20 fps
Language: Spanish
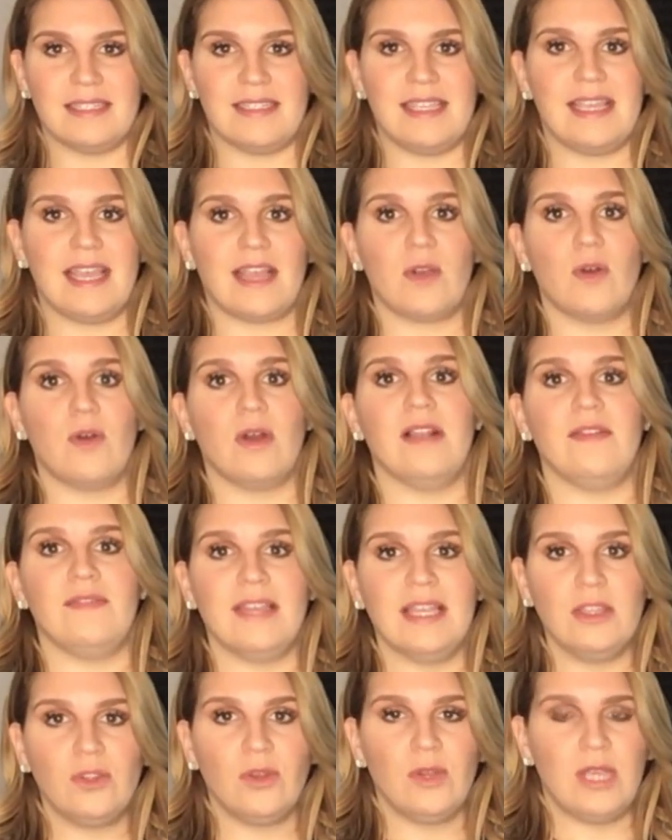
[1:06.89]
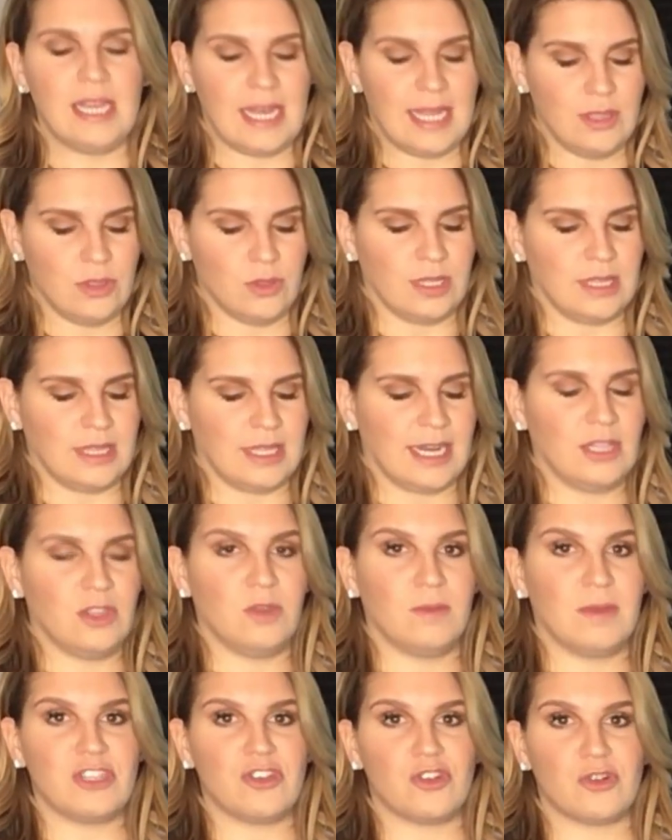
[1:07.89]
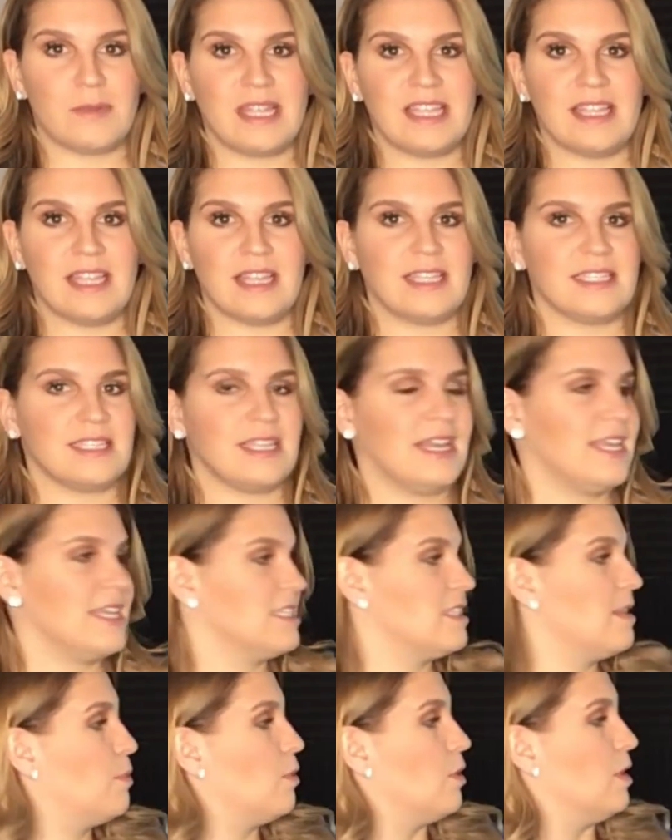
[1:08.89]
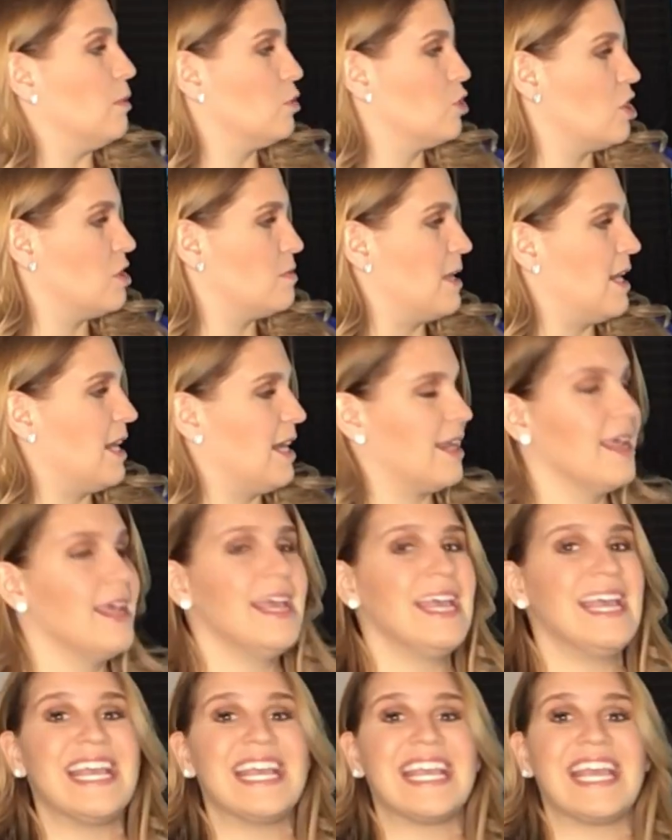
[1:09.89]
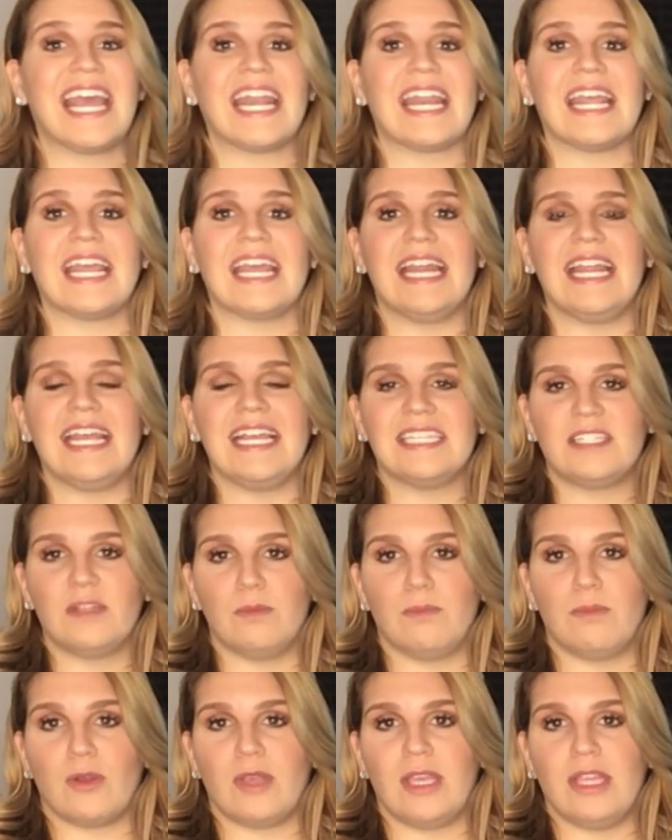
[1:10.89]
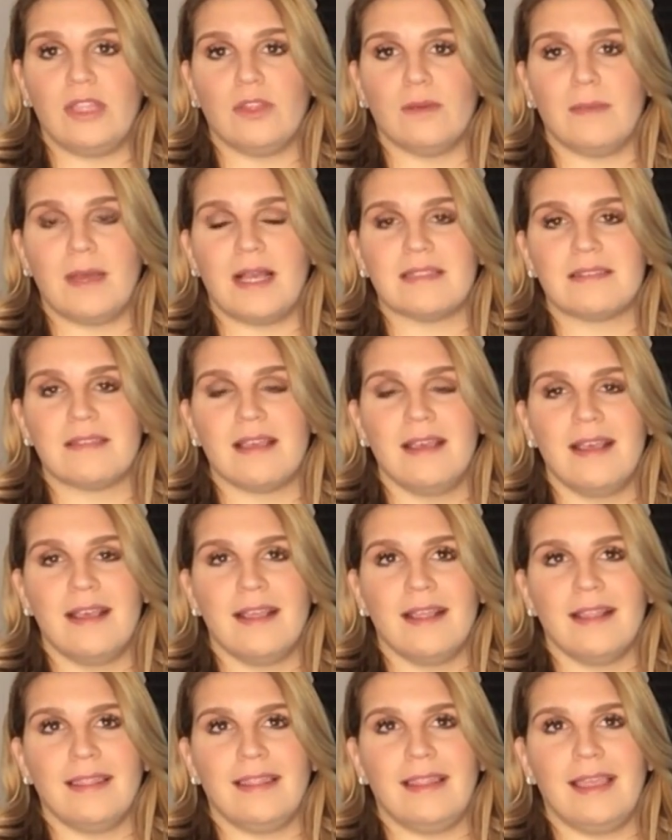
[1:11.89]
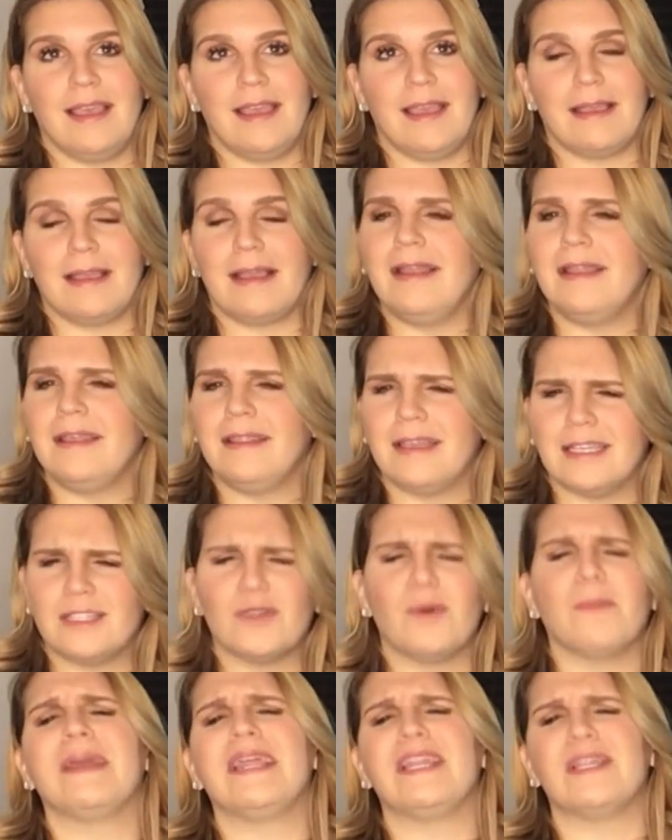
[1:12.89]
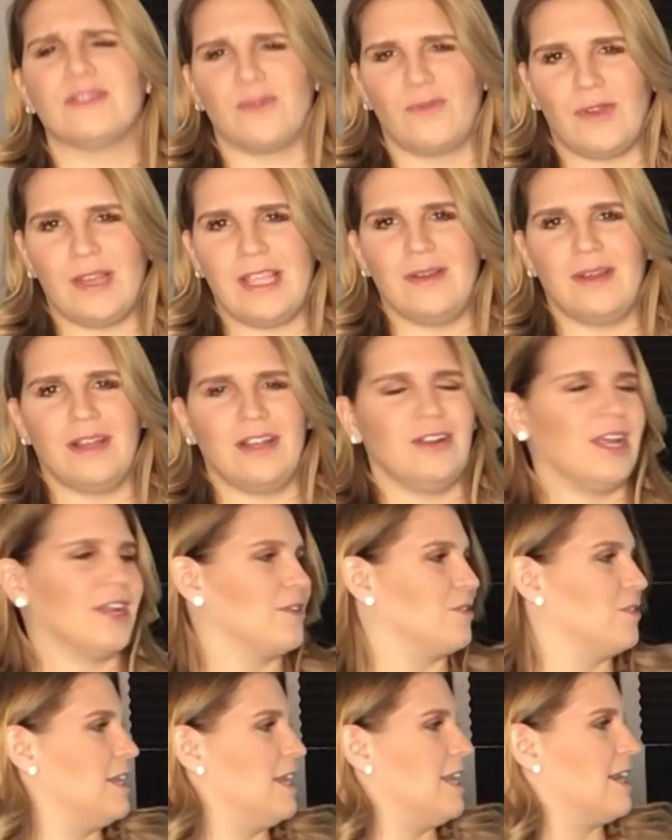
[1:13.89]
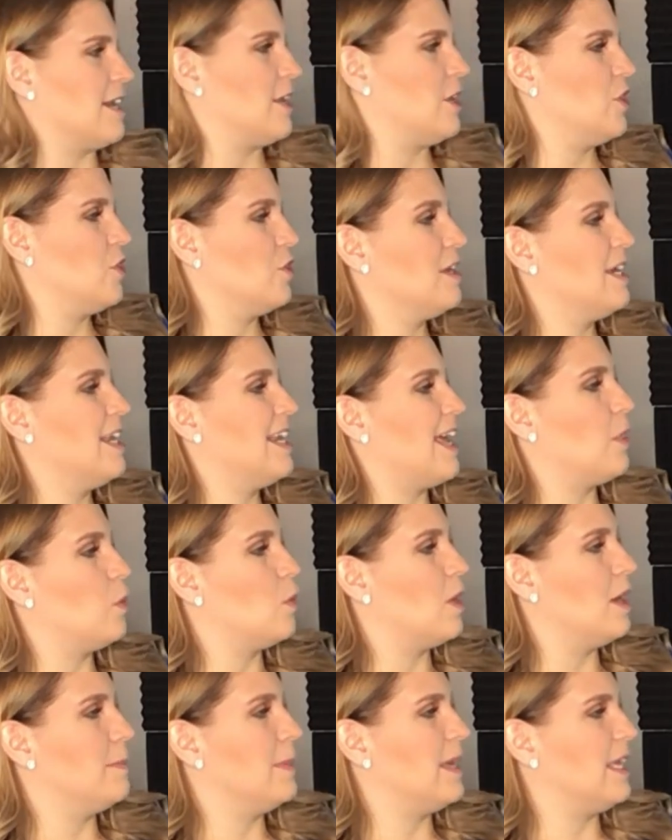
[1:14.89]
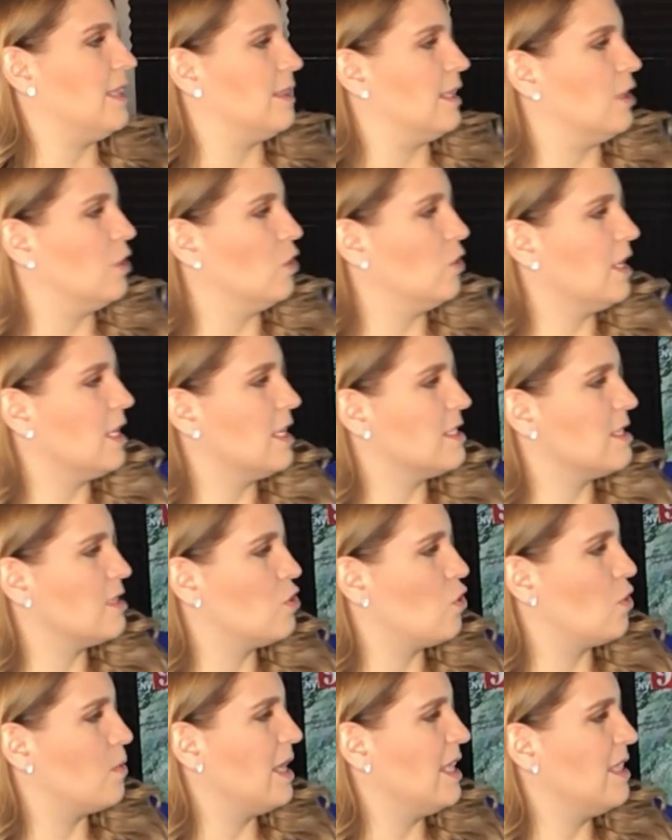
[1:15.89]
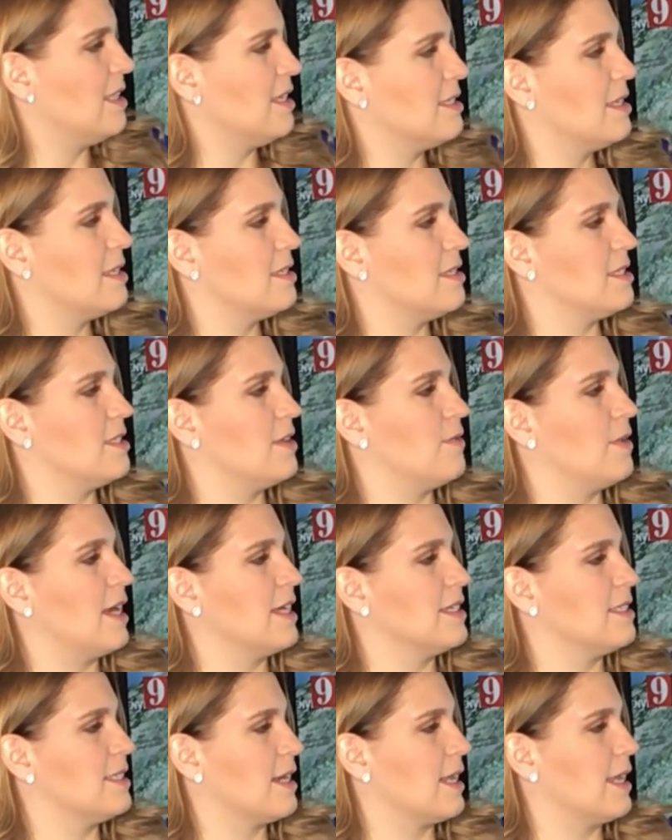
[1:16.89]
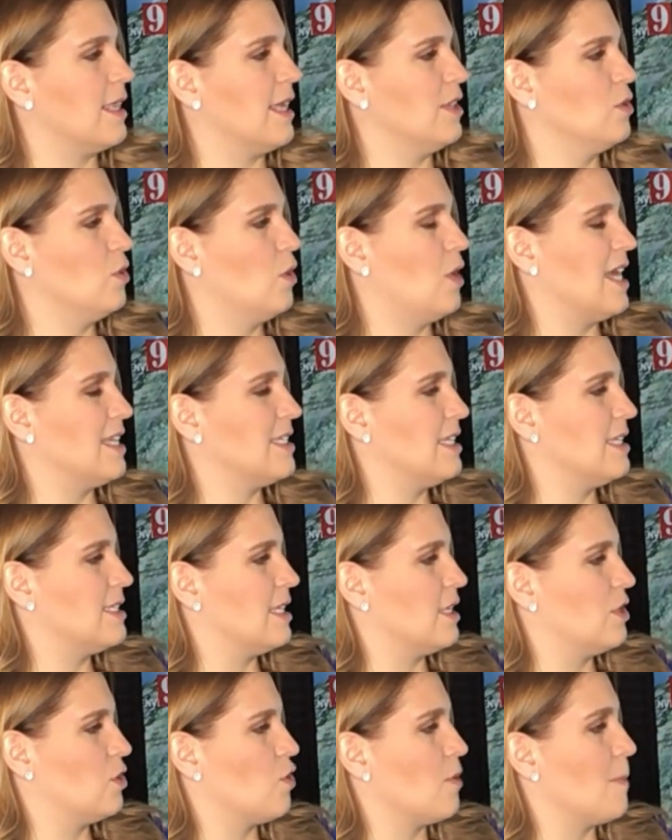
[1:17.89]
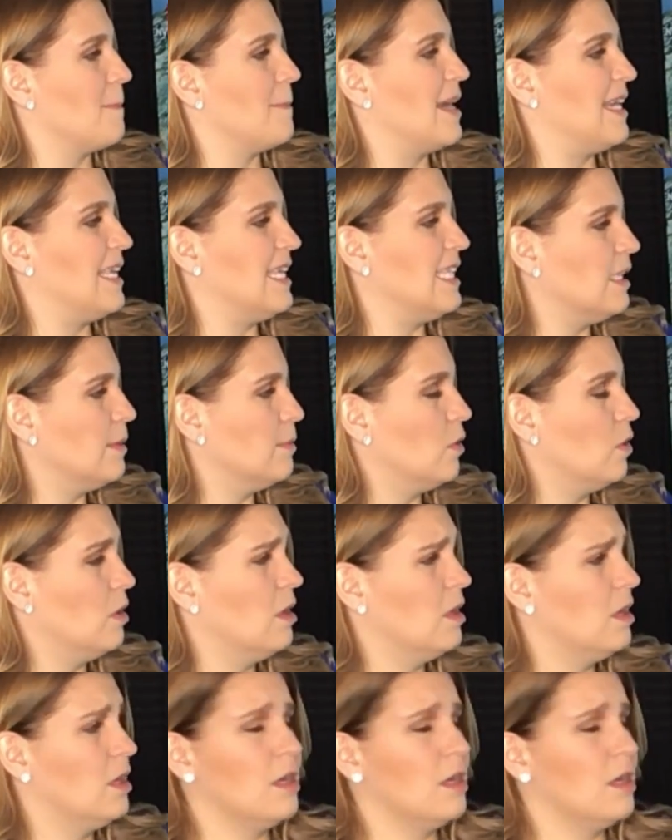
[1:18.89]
Así que con el viento girando, entrando mayormente desde el este, podemos esperar que regrese un poquito más de calidez o menos frío a lo largo de la región gradualmente. Noten estas tormentas, estas se van a estar quedando hacia el sector marítimo.